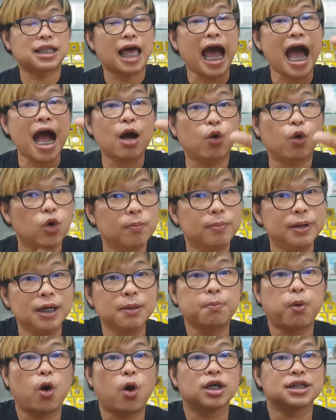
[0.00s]
ถ้าคุณพึ
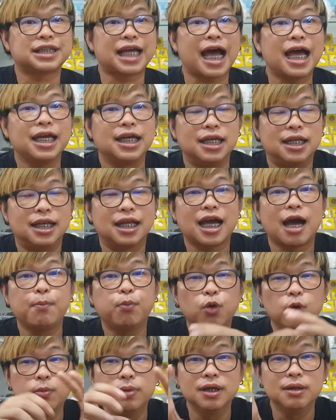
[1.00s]
งพอใจนะครับ
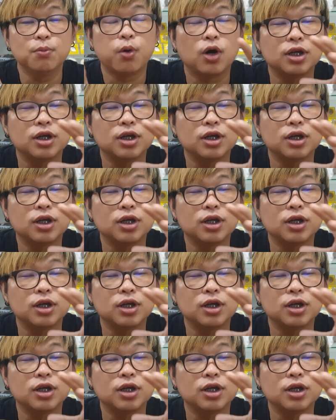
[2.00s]
คุณพึง